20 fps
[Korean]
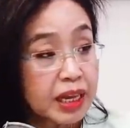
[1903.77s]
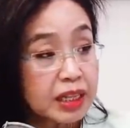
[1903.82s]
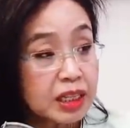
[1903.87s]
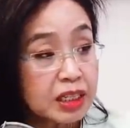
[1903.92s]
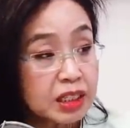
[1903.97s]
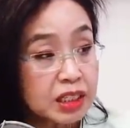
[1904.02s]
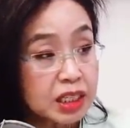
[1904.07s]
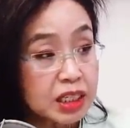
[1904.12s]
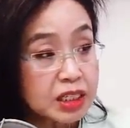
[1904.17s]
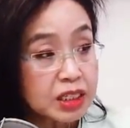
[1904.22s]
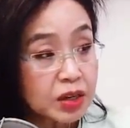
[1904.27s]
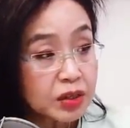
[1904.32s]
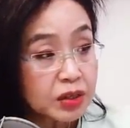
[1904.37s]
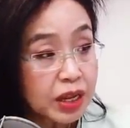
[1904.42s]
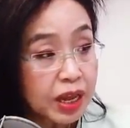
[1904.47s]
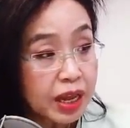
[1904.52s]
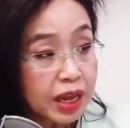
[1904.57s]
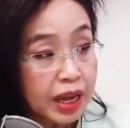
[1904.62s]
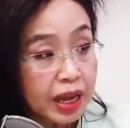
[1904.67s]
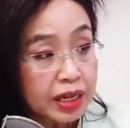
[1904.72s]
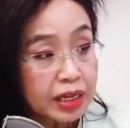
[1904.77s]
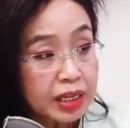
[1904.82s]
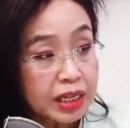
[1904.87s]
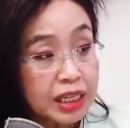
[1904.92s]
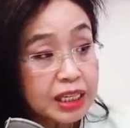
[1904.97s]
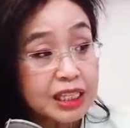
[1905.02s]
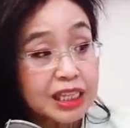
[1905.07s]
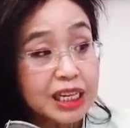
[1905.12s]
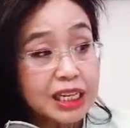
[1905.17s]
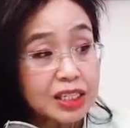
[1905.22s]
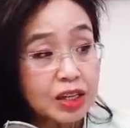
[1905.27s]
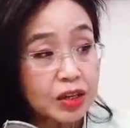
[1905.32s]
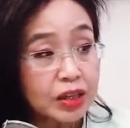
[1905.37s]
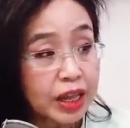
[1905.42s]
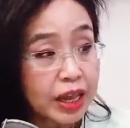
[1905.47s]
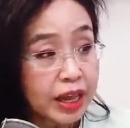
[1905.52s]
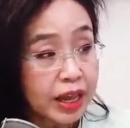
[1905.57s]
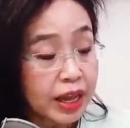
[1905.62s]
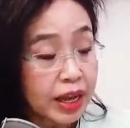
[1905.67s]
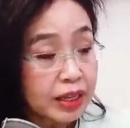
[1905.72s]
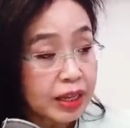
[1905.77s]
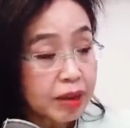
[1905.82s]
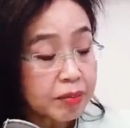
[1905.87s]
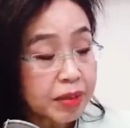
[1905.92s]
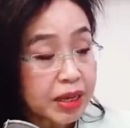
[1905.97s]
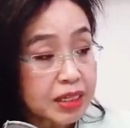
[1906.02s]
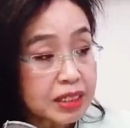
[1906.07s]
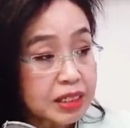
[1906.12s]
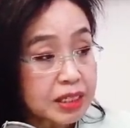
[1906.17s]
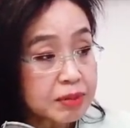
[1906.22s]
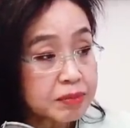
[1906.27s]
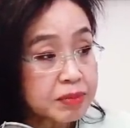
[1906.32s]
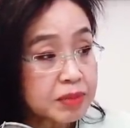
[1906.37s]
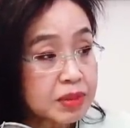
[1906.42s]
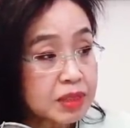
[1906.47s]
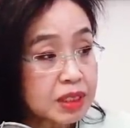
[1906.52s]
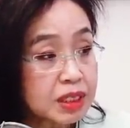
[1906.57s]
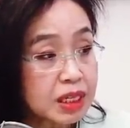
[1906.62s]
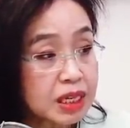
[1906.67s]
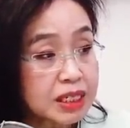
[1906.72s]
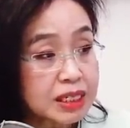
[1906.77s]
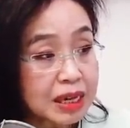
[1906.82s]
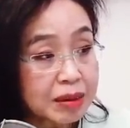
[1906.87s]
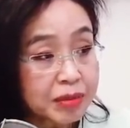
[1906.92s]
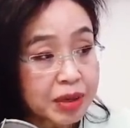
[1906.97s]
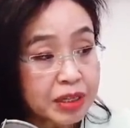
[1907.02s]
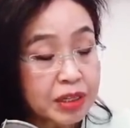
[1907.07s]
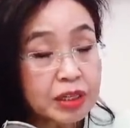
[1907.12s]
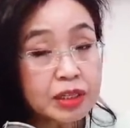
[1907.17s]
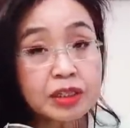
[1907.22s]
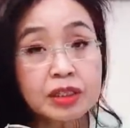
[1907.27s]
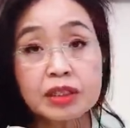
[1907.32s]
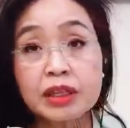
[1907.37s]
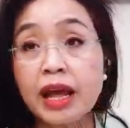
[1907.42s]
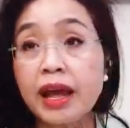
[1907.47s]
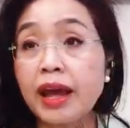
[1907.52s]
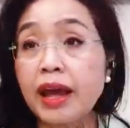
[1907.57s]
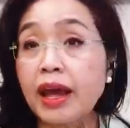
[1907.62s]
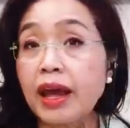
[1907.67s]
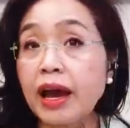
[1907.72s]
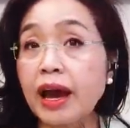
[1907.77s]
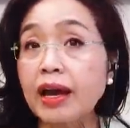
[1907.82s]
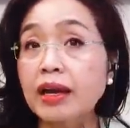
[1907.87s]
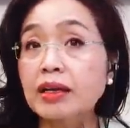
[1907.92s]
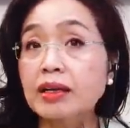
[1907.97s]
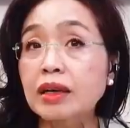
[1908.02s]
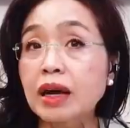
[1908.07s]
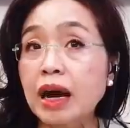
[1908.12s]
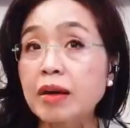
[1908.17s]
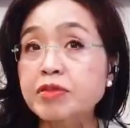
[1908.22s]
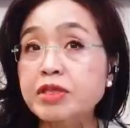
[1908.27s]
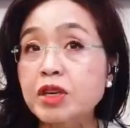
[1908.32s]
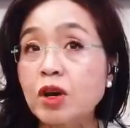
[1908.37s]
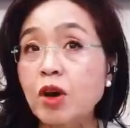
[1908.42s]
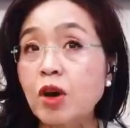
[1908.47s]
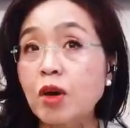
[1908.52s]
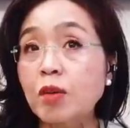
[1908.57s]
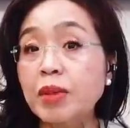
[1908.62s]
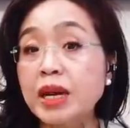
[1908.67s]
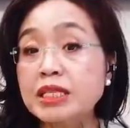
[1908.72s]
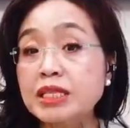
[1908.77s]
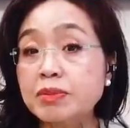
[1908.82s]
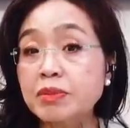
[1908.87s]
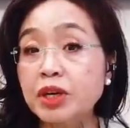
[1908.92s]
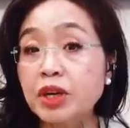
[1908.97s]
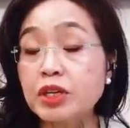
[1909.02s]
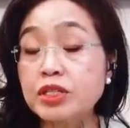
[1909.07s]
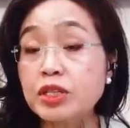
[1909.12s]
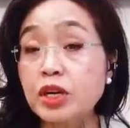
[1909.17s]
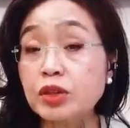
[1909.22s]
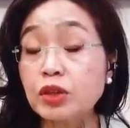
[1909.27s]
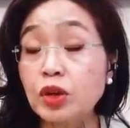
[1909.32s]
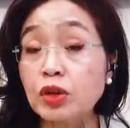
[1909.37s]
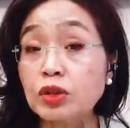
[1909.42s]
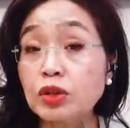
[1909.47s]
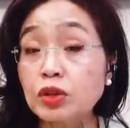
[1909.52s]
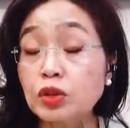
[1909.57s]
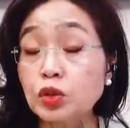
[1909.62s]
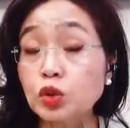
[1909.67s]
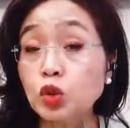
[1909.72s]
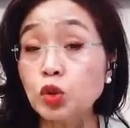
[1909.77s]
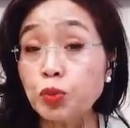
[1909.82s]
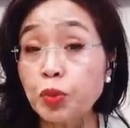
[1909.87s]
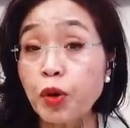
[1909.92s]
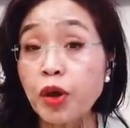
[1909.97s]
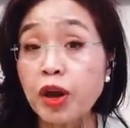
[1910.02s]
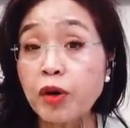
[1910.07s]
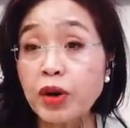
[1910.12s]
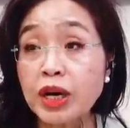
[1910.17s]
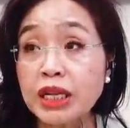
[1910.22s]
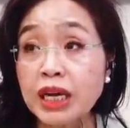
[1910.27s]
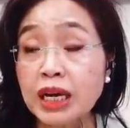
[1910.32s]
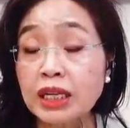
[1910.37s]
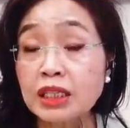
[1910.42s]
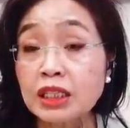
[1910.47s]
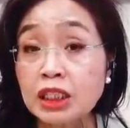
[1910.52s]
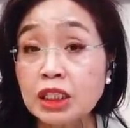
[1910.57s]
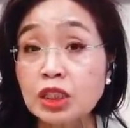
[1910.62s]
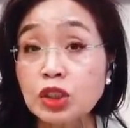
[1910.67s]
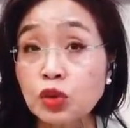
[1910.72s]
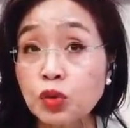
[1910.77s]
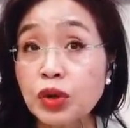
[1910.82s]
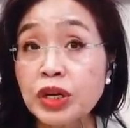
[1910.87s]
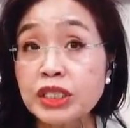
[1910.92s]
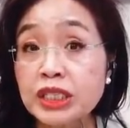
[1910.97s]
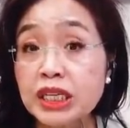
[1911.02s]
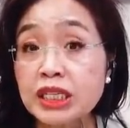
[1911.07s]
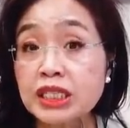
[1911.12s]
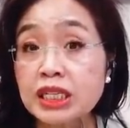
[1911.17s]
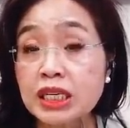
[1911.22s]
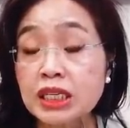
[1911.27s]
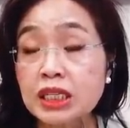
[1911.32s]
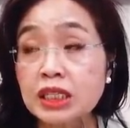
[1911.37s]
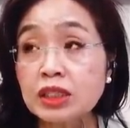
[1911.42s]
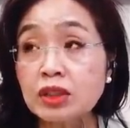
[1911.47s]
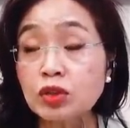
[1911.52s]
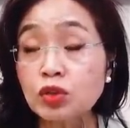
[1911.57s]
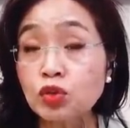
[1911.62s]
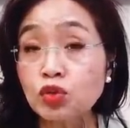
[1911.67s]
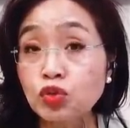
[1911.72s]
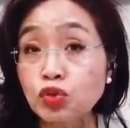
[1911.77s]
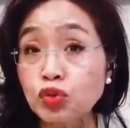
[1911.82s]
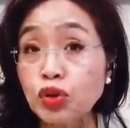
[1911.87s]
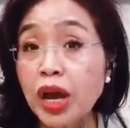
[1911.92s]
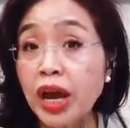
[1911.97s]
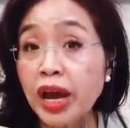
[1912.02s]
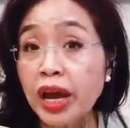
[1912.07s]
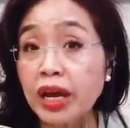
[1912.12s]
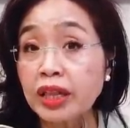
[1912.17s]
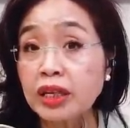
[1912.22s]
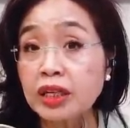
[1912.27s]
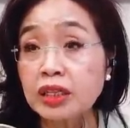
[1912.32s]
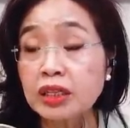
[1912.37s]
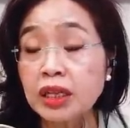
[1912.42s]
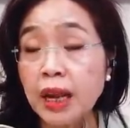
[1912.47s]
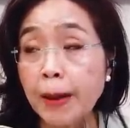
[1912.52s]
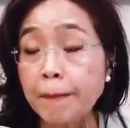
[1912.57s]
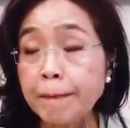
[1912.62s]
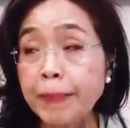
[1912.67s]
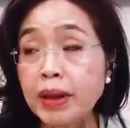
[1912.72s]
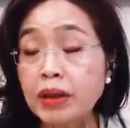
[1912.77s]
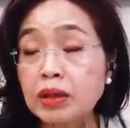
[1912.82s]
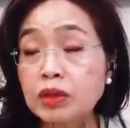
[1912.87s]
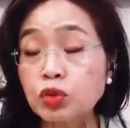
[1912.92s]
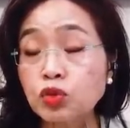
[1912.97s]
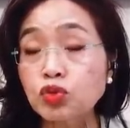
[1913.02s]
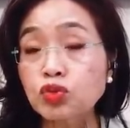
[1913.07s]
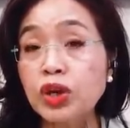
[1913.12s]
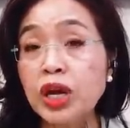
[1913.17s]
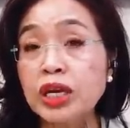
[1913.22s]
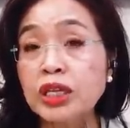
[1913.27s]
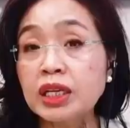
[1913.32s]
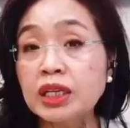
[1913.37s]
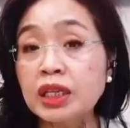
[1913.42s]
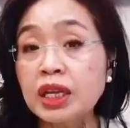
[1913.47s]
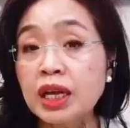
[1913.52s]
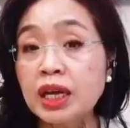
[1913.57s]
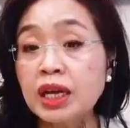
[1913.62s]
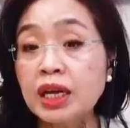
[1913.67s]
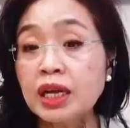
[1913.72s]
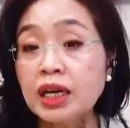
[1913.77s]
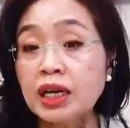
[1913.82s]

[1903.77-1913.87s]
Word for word: 네, 늦기 전에, 아, 잊기 전에 하나 말씀드리자면은, 네, 앞서 말씀드렸었던 그 투표에 관한 그 투입 자체는 두 개는, 앞에 그 두 개는